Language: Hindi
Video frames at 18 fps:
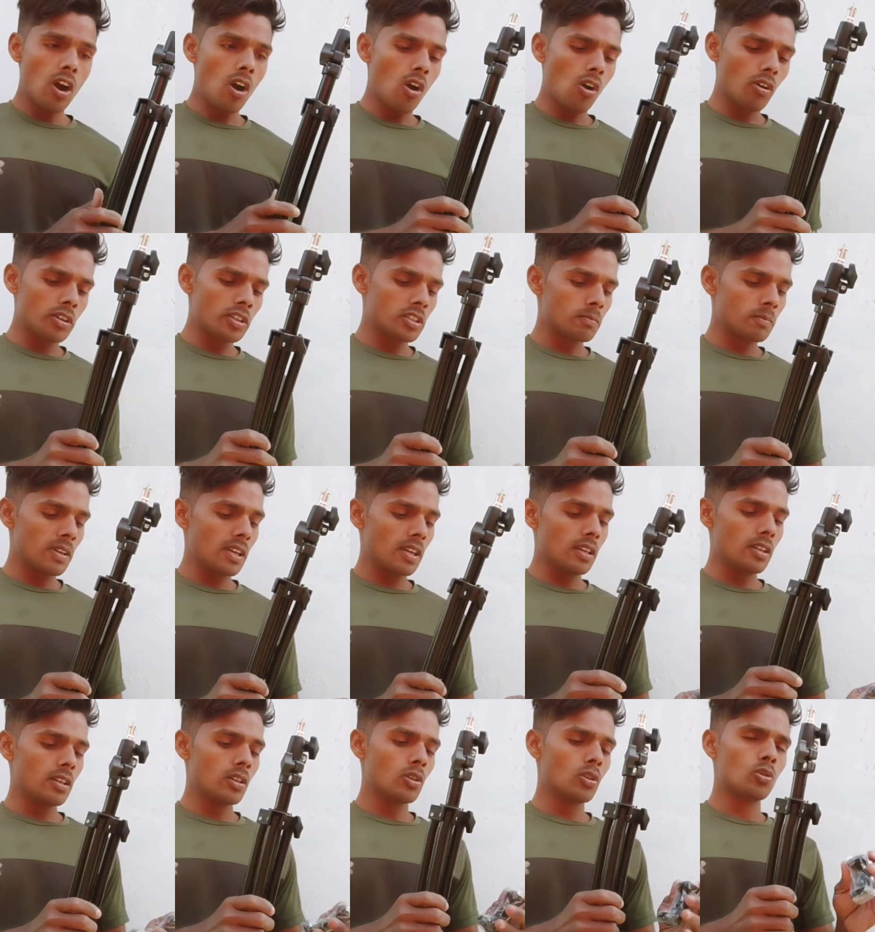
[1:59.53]
और इसमें
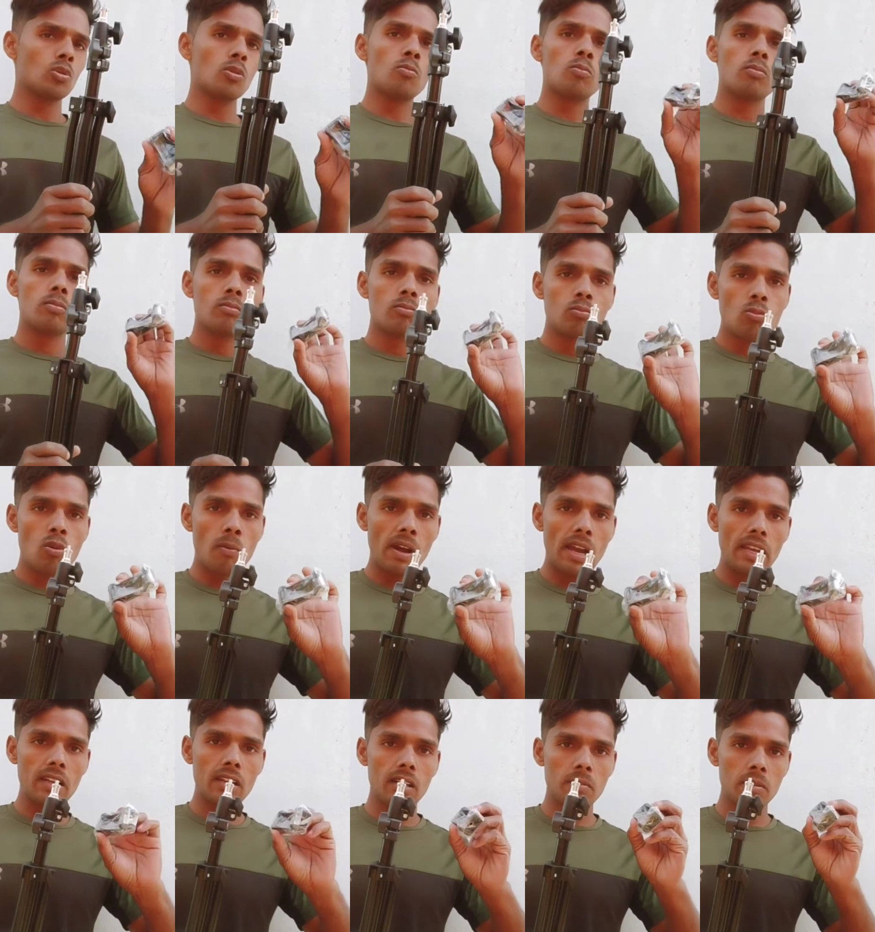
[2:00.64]
जो
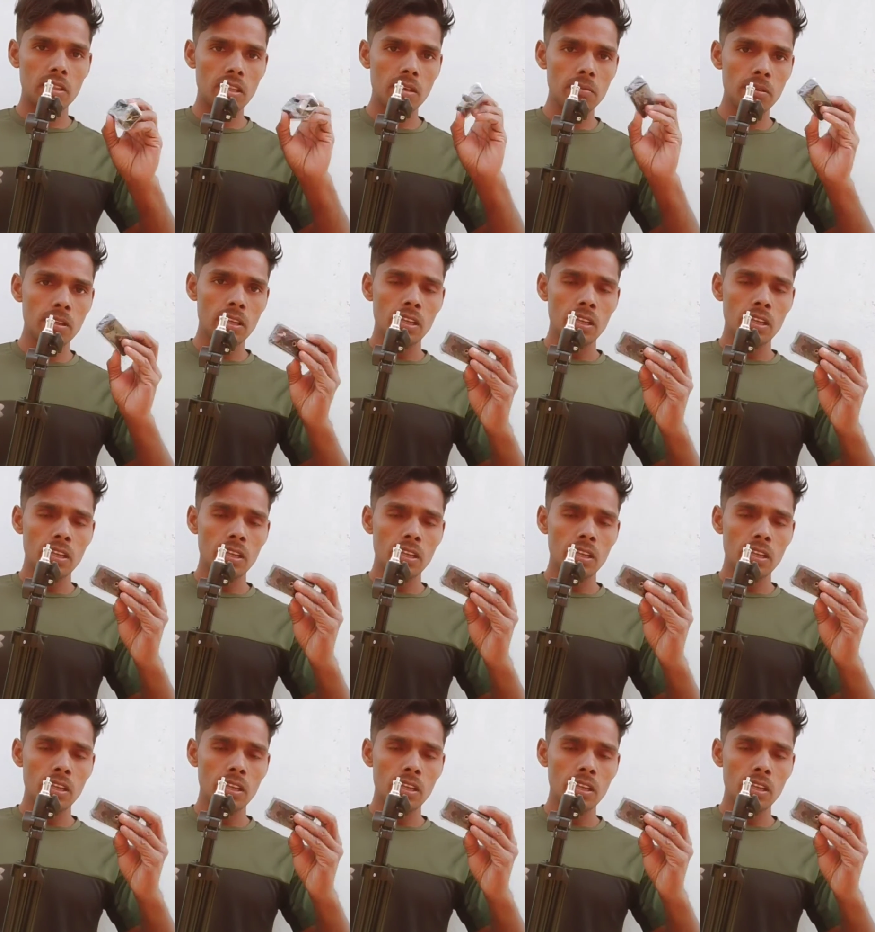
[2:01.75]
मोबाइल मतलब